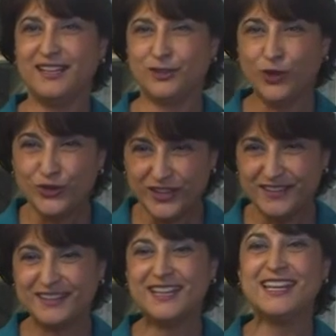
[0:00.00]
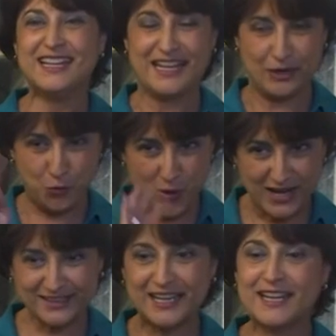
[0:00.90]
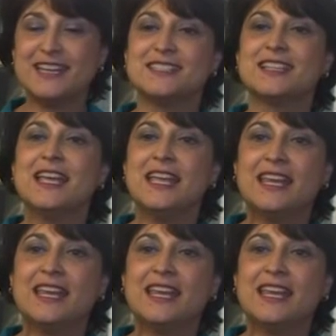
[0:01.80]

Entonces, la cuarta es,